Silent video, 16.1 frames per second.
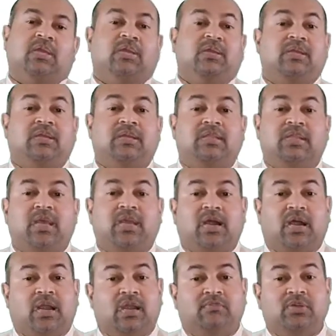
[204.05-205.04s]
நீர்த்தேக்க
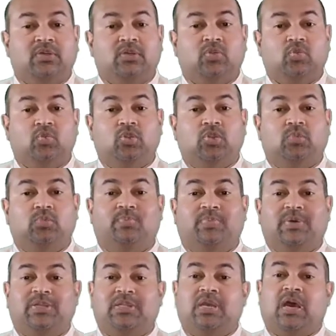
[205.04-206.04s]
அளவு நூற்றி
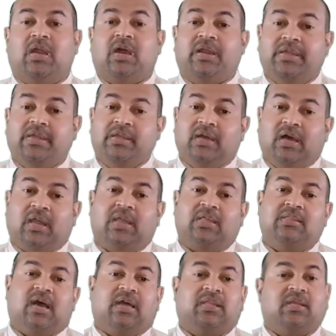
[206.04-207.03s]
முப்பத்தி ஆறு அடி அல்லது
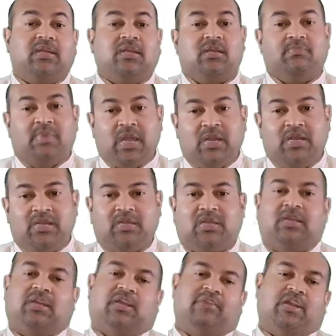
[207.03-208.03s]
அதற்கு மேல்
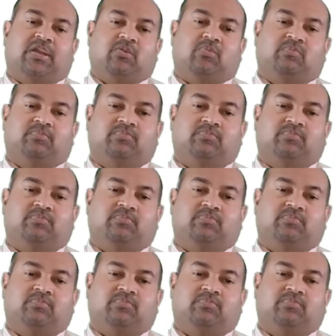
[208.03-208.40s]
இருக்க வேண்டும்